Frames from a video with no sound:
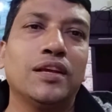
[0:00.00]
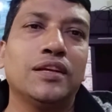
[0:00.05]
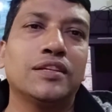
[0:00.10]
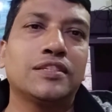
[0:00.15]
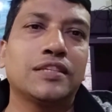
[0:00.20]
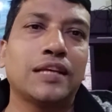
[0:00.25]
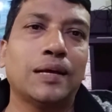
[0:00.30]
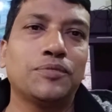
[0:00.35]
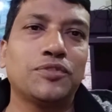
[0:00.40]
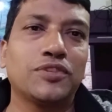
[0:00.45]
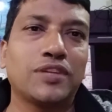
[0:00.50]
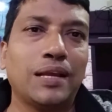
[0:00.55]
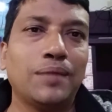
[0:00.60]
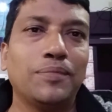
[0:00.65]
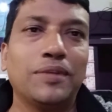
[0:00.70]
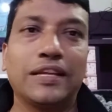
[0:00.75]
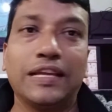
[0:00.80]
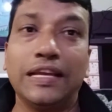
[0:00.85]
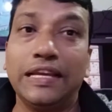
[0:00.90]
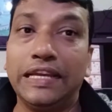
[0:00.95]

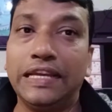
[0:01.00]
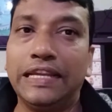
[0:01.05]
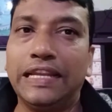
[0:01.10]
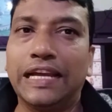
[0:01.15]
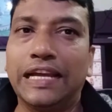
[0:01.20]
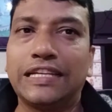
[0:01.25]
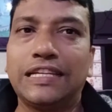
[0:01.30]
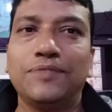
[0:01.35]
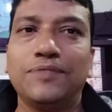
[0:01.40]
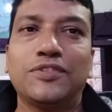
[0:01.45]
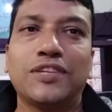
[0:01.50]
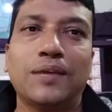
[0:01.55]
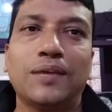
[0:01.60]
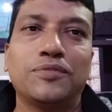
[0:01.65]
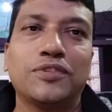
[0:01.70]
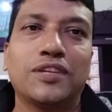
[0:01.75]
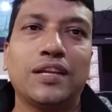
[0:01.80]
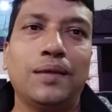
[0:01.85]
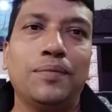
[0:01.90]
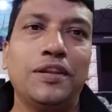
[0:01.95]
সাবস্ক্রাইবারকে ইনঅ্যাক্টিভ
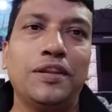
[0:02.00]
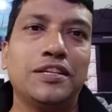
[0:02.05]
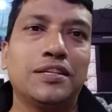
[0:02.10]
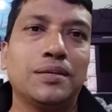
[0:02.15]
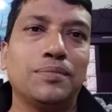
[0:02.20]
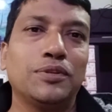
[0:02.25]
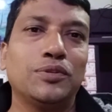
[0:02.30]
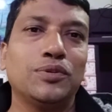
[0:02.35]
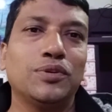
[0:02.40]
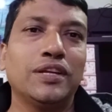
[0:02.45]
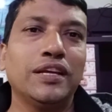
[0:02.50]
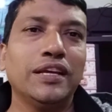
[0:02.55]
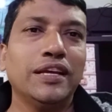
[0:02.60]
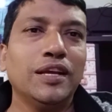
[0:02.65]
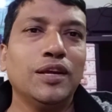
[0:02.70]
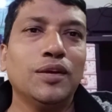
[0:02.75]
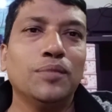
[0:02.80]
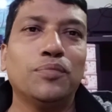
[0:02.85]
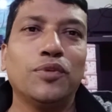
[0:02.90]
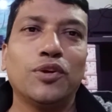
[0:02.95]
সাবস্ক্রাইবার হিসাবে ধরে
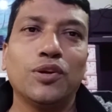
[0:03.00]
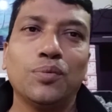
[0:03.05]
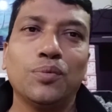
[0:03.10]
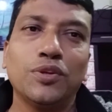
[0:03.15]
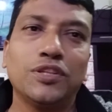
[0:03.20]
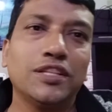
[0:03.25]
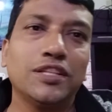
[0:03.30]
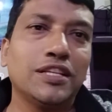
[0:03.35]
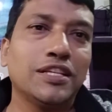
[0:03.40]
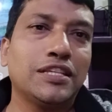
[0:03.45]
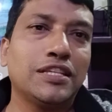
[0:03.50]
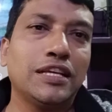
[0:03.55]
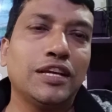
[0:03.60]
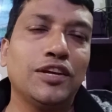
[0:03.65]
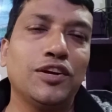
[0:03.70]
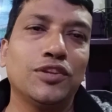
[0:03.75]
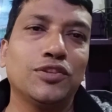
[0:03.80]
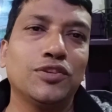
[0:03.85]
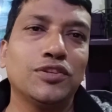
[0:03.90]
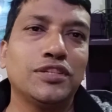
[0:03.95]
পরবর্তীতে সে
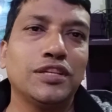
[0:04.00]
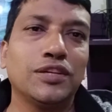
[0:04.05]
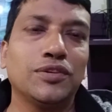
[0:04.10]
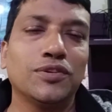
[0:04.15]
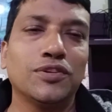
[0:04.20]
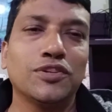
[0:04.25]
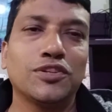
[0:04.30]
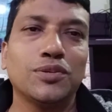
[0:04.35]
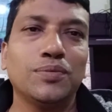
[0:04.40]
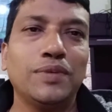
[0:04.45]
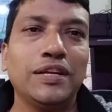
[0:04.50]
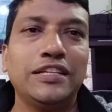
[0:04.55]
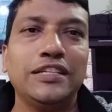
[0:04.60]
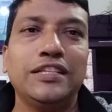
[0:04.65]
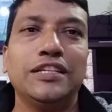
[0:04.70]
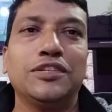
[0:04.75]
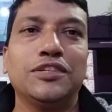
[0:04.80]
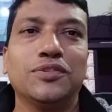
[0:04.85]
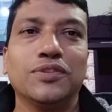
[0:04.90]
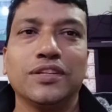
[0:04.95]
হয়তো যে কোনো সময়
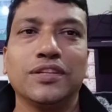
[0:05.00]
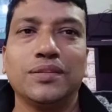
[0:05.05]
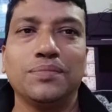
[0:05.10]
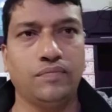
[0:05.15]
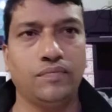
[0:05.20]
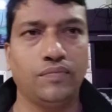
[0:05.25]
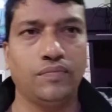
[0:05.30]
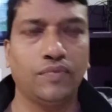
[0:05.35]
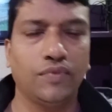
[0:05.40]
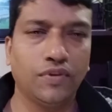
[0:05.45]
ডিলিট করে দিবে